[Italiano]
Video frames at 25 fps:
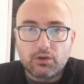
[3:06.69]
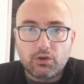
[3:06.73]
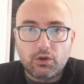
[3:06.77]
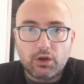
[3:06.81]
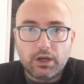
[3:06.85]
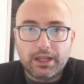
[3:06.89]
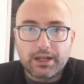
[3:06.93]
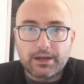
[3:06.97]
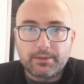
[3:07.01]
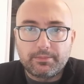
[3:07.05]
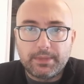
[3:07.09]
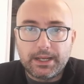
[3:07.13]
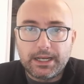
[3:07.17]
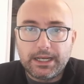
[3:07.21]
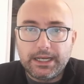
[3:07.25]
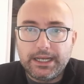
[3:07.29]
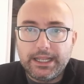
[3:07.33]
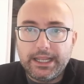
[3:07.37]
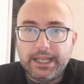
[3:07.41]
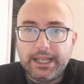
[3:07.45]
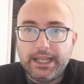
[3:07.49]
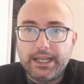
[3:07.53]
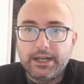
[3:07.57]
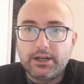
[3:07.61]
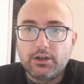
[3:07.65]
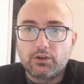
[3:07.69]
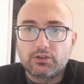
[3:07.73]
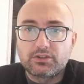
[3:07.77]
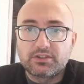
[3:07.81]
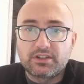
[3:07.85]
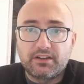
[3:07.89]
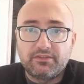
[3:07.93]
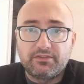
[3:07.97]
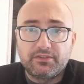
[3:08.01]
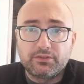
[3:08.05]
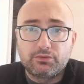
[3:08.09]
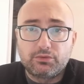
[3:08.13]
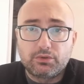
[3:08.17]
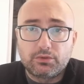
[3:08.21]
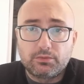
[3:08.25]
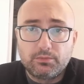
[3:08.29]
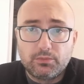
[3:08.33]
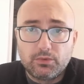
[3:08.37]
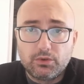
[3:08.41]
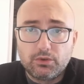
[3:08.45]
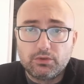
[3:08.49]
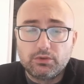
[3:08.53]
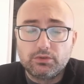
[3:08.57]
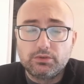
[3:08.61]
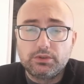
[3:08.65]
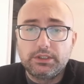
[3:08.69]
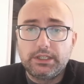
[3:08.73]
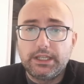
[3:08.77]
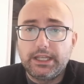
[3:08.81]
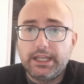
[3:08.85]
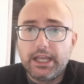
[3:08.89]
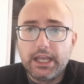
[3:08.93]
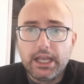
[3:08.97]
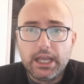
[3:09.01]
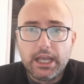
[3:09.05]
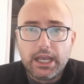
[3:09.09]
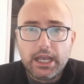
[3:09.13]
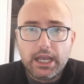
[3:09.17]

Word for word: con l'Ermellino, Salvatore Mundi,